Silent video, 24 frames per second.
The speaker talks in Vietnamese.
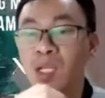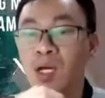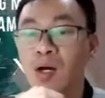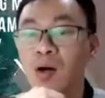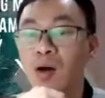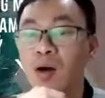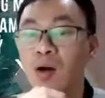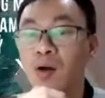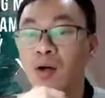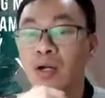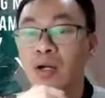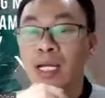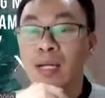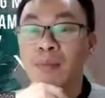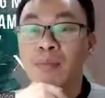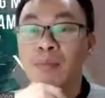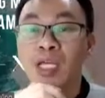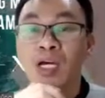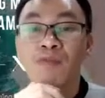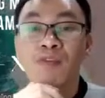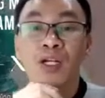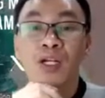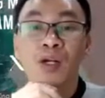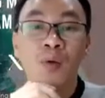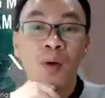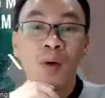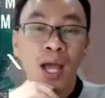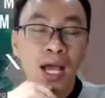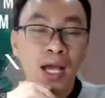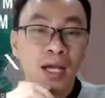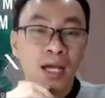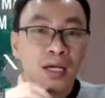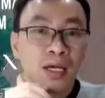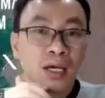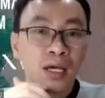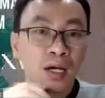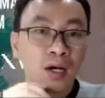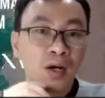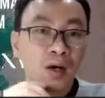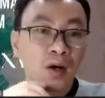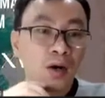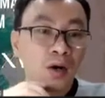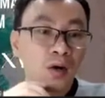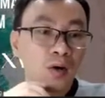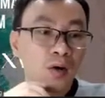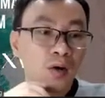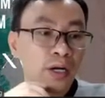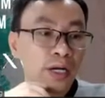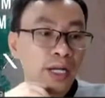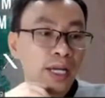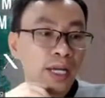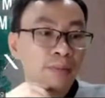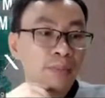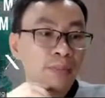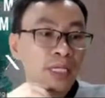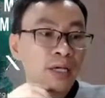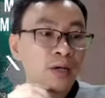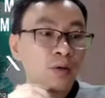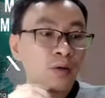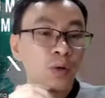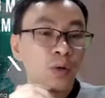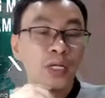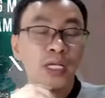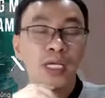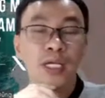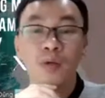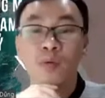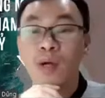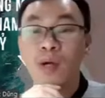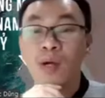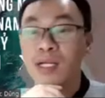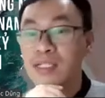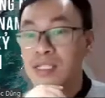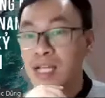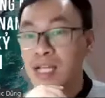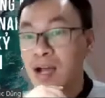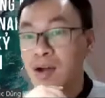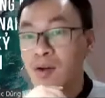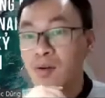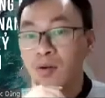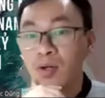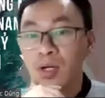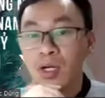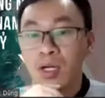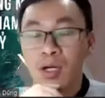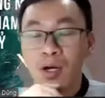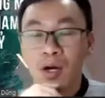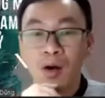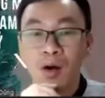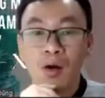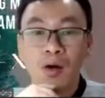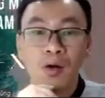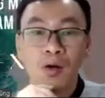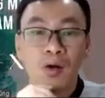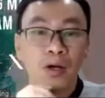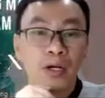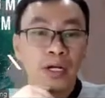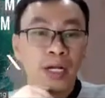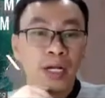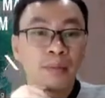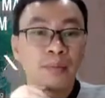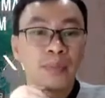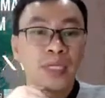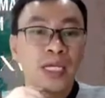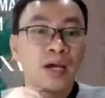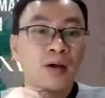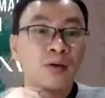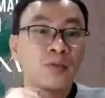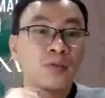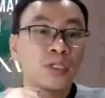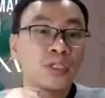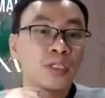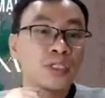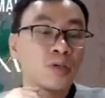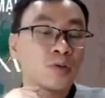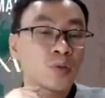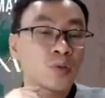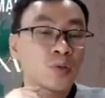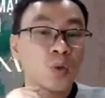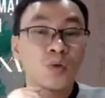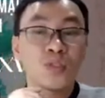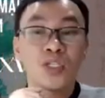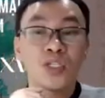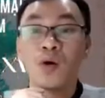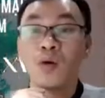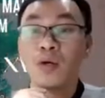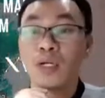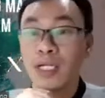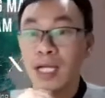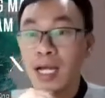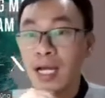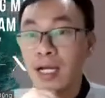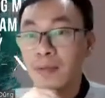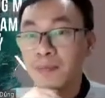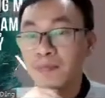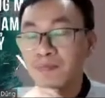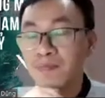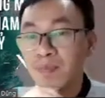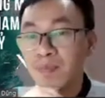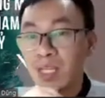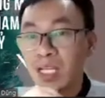họ còn đem theo văn hóa họ còn đem theo quan hệ ngoại giao họ còn đem theo những yếu tố xã hội khác